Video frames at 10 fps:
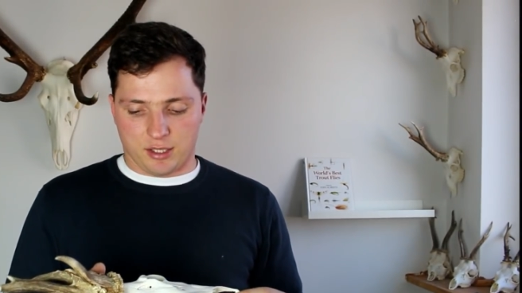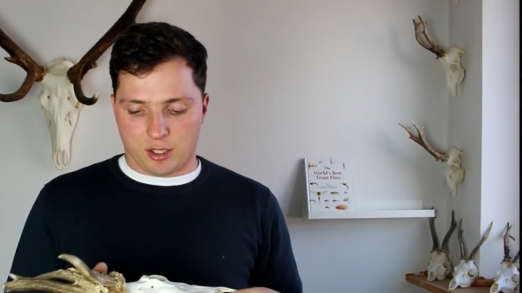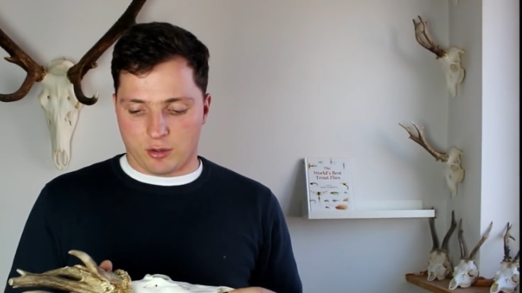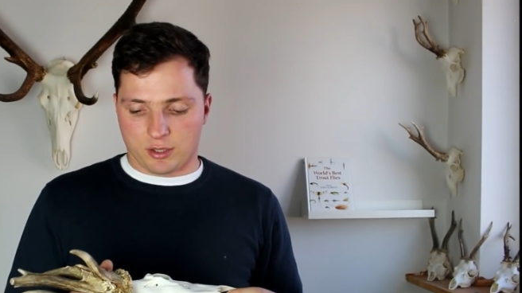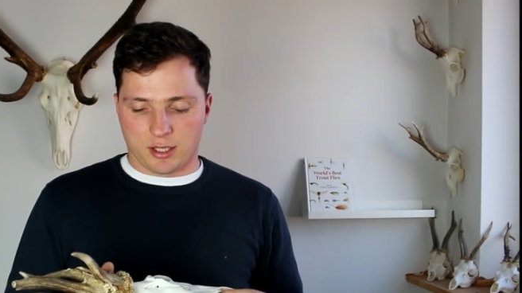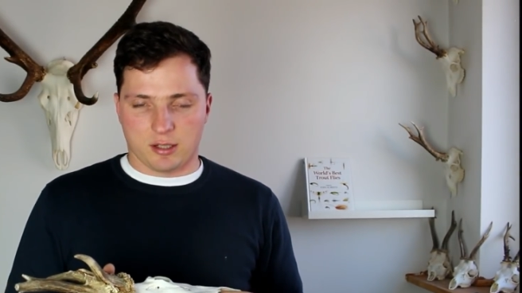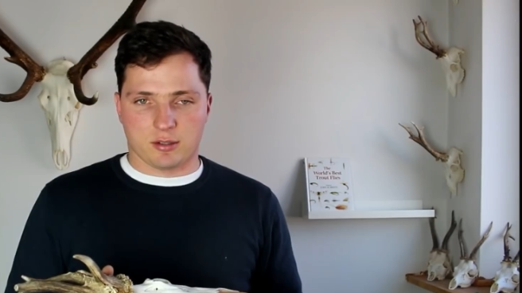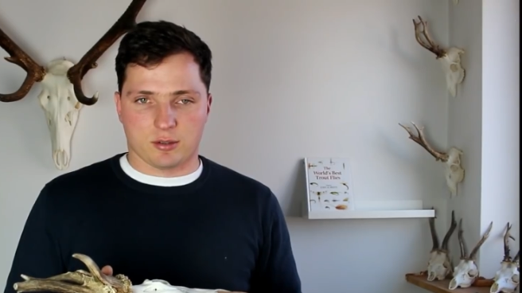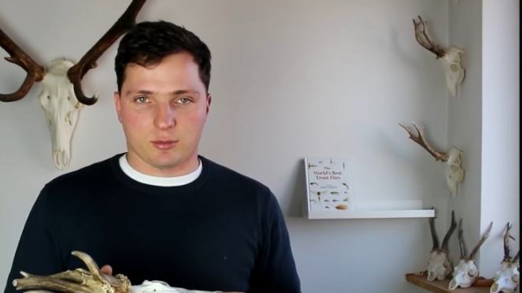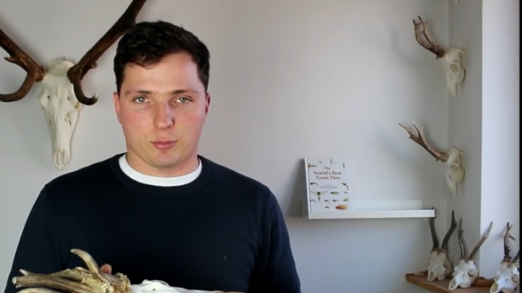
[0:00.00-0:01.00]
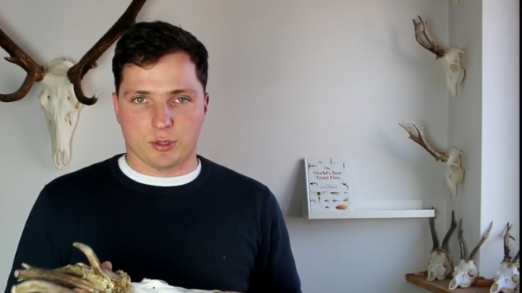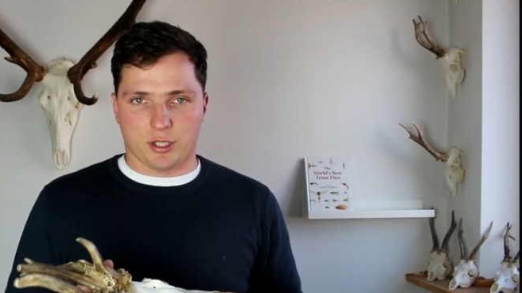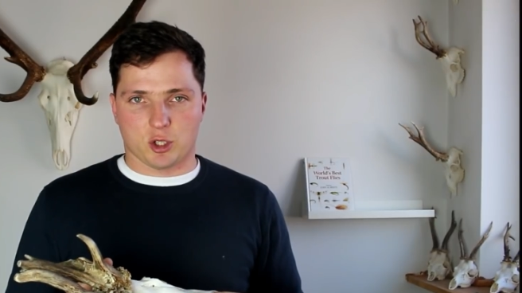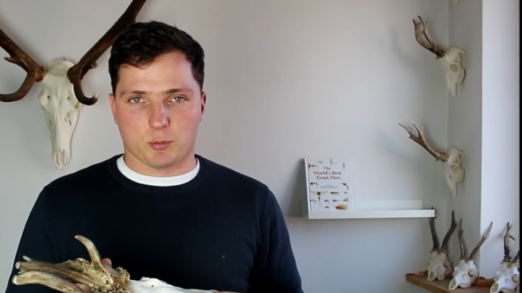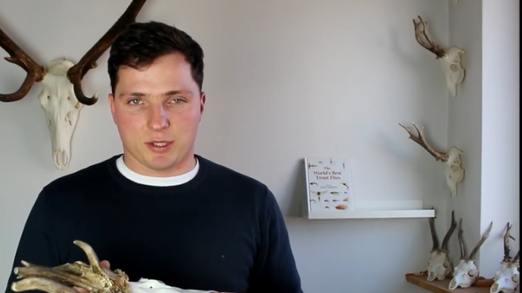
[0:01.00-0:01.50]
Nikona, to
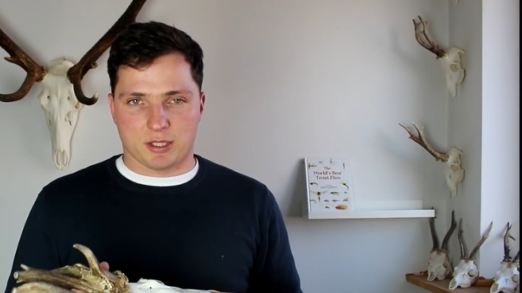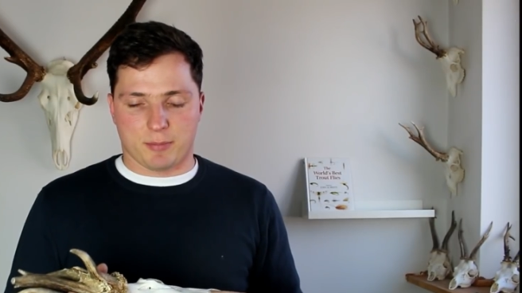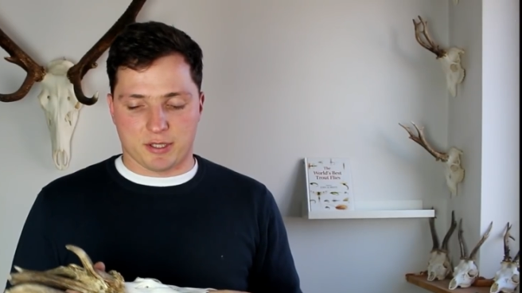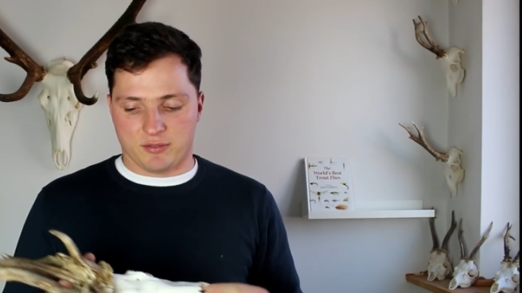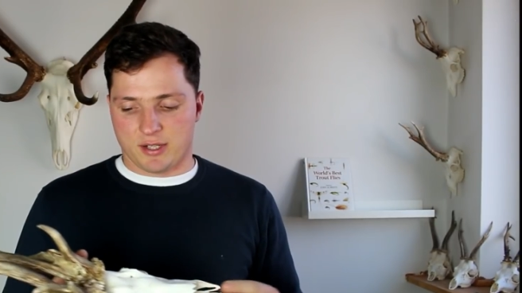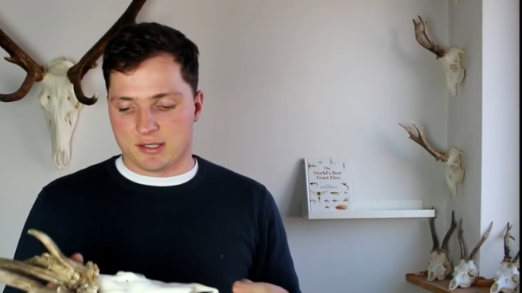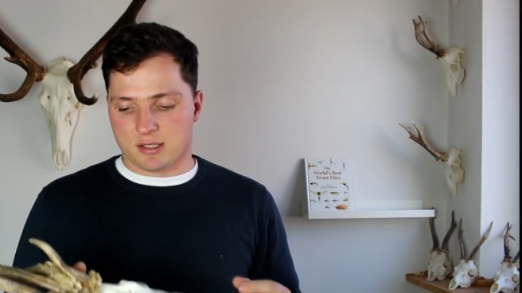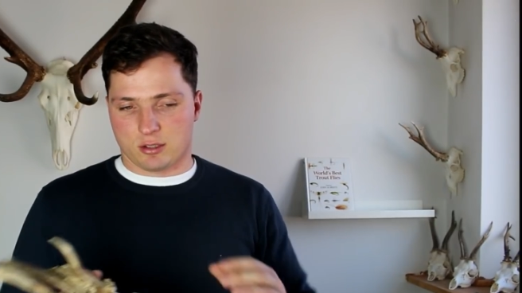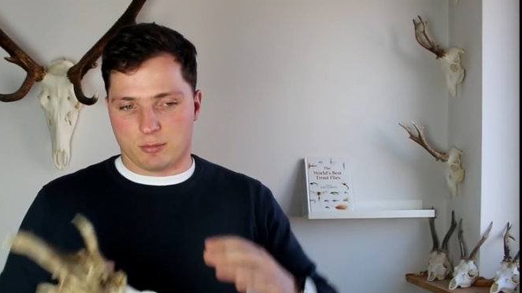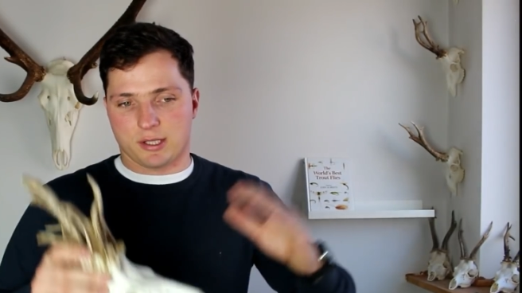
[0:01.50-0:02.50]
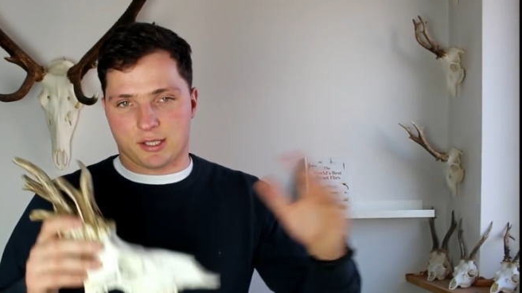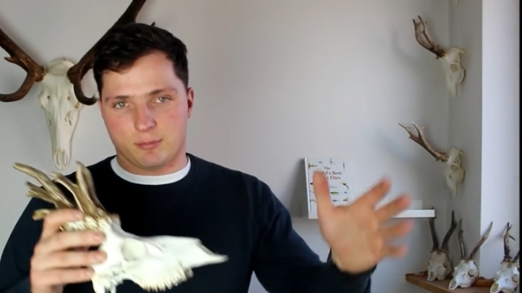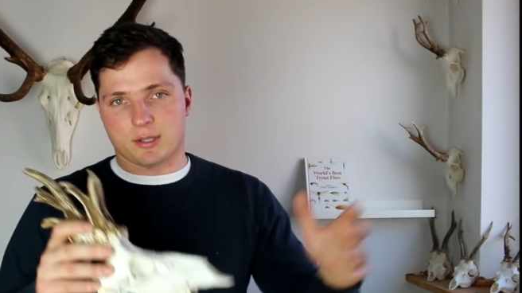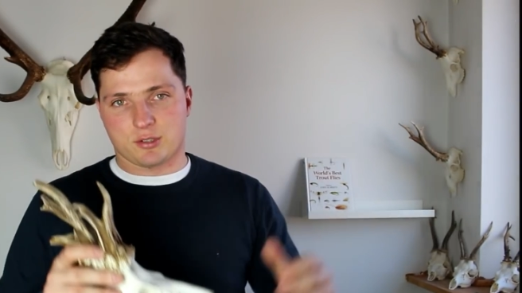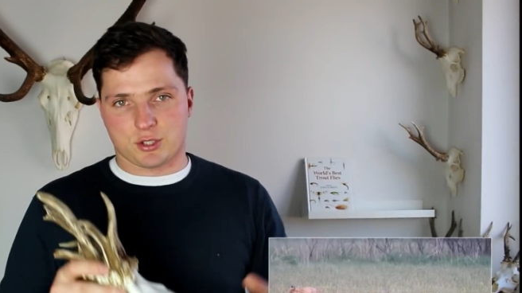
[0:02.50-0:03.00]
Nikon P900, on ma taki
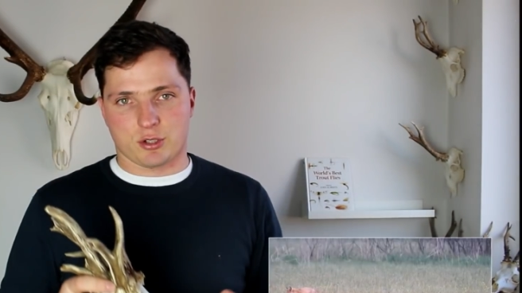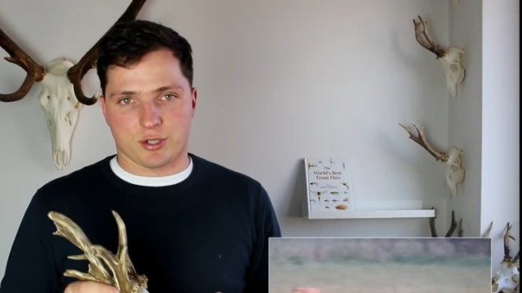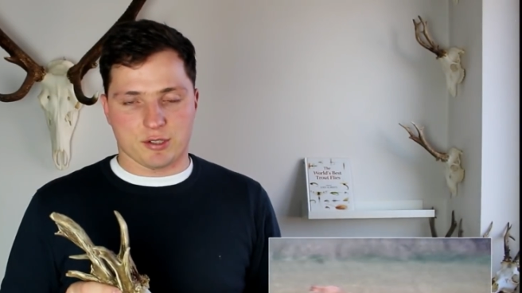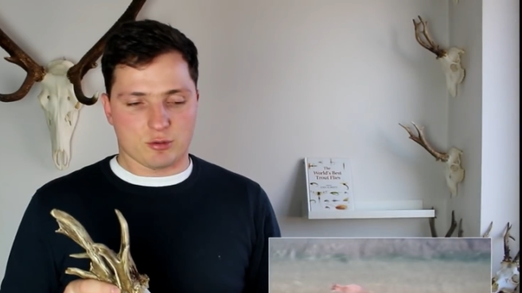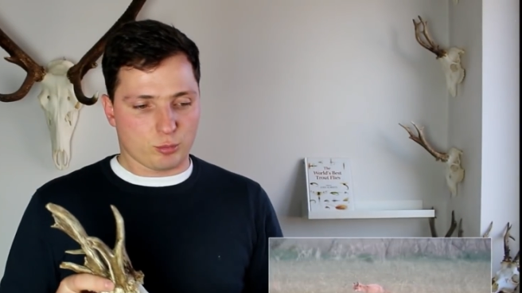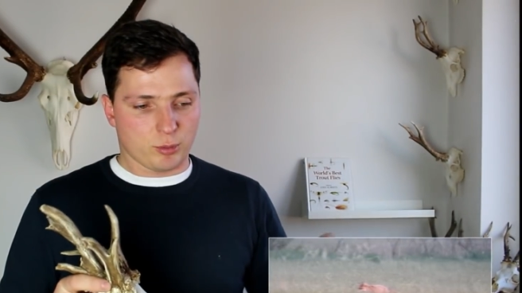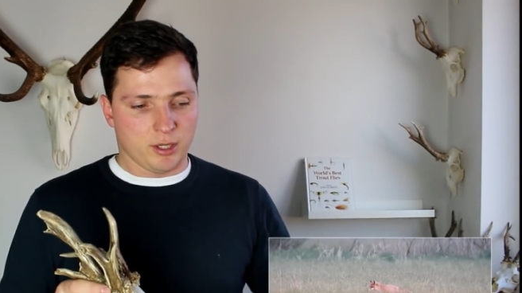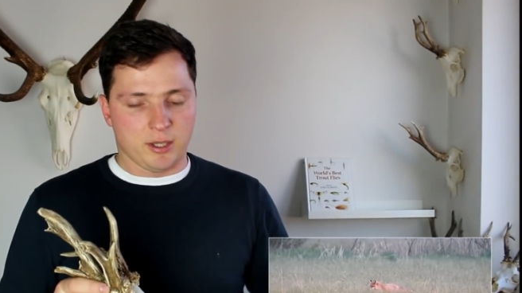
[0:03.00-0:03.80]
bardzo szeroki zoom,